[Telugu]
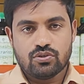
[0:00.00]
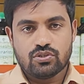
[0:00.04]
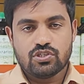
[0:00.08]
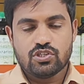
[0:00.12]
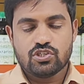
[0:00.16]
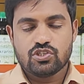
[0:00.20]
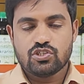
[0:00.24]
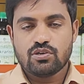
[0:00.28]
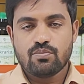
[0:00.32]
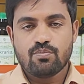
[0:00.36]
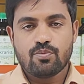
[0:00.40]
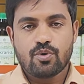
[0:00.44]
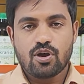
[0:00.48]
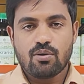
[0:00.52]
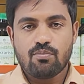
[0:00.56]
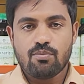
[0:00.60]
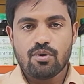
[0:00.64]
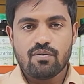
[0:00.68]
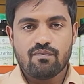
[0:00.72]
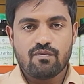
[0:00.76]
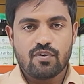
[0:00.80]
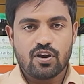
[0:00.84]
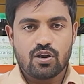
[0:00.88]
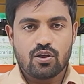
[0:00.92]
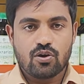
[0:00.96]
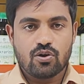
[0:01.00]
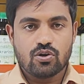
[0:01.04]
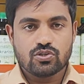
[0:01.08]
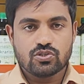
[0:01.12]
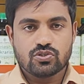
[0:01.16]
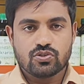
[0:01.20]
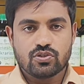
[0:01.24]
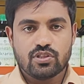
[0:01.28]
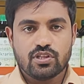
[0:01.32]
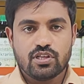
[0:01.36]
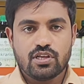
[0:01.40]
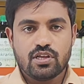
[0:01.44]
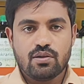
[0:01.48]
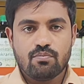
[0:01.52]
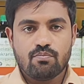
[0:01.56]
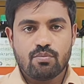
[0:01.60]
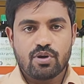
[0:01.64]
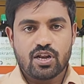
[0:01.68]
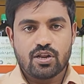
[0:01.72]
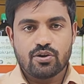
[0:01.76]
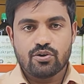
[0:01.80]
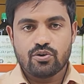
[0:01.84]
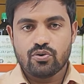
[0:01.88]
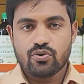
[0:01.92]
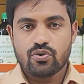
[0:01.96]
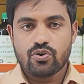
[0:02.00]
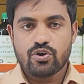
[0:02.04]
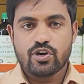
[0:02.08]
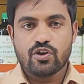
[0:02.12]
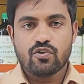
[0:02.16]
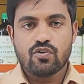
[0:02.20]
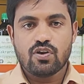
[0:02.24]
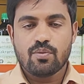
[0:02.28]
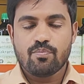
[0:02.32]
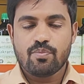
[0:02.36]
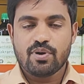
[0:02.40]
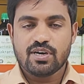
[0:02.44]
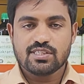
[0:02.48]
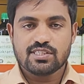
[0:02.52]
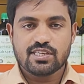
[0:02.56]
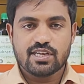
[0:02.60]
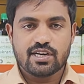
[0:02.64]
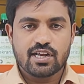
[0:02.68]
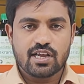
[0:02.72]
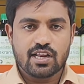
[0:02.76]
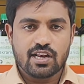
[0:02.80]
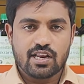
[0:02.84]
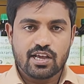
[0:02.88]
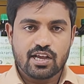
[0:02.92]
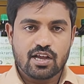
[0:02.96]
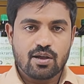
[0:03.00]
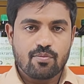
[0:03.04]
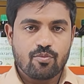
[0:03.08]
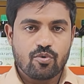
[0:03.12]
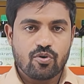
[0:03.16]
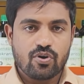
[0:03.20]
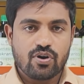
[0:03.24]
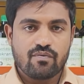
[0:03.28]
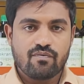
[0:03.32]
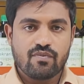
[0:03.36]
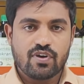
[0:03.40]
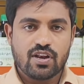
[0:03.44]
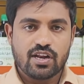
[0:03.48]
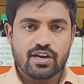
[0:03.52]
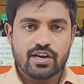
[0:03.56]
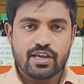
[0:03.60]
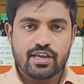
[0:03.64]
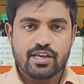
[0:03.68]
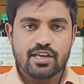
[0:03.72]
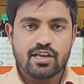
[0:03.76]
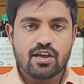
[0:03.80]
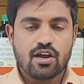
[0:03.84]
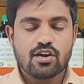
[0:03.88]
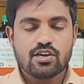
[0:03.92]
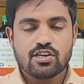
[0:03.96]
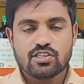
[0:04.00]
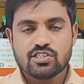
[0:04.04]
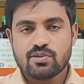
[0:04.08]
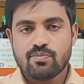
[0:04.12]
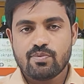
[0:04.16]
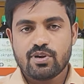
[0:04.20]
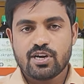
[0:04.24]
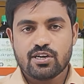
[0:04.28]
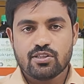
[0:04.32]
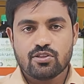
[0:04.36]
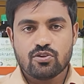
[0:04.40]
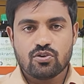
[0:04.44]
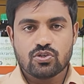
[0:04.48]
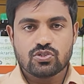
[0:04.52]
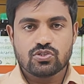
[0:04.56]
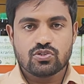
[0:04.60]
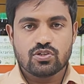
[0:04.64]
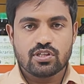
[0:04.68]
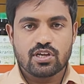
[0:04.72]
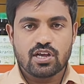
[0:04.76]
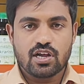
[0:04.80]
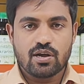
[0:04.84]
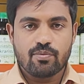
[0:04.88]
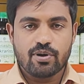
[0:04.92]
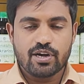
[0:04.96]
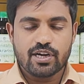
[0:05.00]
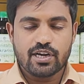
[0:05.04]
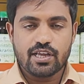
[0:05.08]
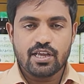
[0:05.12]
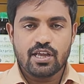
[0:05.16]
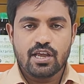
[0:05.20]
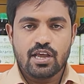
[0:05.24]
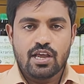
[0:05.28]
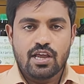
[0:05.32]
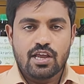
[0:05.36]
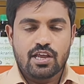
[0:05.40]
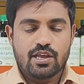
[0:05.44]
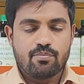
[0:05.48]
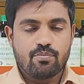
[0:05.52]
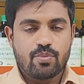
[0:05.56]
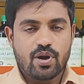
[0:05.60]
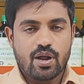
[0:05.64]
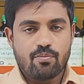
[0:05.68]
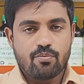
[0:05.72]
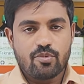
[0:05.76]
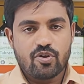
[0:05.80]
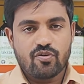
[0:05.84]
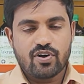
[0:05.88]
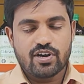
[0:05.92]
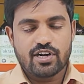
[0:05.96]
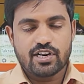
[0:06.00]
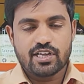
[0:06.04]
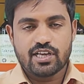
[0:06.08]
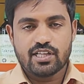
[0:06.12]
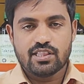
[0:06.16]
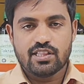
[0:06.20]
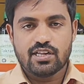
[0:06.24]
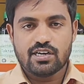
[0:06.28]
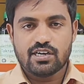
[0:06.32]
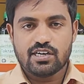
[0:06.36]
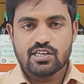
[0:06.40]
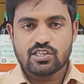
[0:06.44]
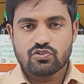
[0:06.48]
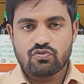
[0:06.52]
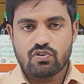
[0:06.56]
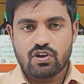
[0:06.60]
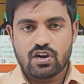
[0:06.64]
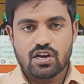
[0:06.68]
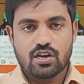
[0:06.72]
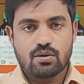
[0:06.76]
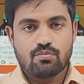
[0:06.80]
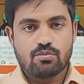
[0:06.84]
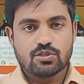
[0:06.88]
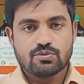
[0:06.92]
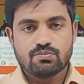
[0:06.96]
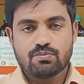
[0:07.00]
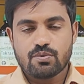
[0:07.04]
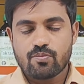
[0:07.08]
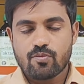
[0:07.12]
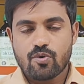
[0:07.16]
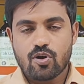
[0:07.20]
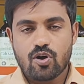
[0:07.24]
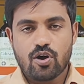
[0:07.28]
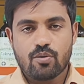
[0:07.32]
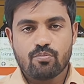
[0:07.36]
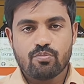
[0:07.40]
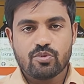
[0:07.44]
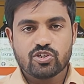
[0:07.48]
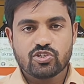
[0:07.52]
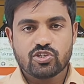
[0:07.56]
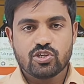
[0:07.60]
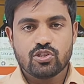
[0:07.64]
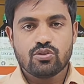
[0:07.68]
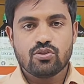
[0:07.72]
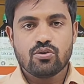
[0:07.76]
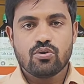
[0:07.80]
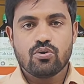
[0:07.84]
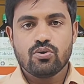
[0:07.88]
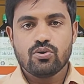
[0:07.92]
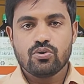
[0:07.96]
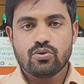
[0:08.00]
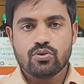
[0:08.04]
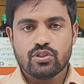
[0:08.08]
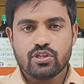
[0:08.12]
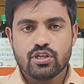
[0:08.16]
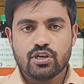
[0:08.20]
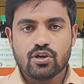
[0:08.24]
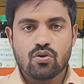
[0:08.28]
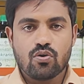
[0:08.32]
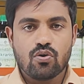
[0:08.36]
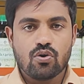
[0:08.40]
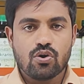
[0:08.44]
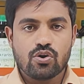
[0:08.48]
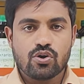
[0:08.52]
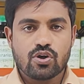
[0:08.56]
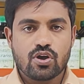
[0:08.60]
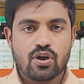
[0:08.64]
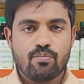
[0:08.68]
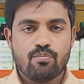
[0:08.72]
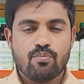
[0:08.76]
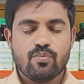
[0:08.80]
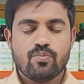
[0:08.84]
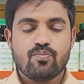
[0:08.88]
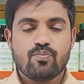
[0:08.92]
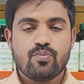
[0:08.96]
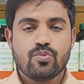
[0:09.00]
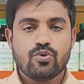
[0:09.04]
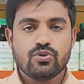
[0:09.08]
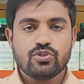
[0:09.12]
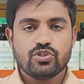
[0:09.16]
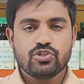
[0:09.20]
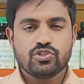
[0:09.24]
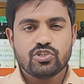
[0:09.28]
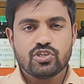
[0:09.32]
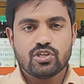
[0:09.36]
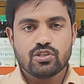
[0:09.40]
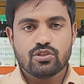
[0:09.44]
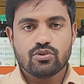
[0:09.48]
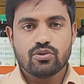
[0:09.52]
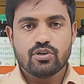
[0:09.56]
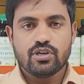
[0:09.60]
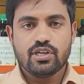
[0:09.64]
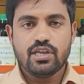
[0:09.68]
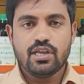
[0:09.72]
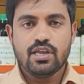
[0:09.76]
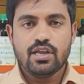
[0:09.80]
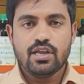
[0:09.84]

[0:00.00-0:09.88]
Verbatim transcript: సిస్టమ్ ప్రాబ్లం వల్ల వస్తుంది మన న్యూరో డెవలప్మెంట్ సరిగ్గా లేకపోవడం వల్లనే ఈ ఆర్టిజం అనేది వస్తుంది కాబట్టి ఇప్పుడు వడ్డీ ఏంటంటే స్వర్ణ ప్రశ్న కాంబినేషన్తో ఉంటుంది గోల్డ్ కంపోజిషన్ కండిషన్తో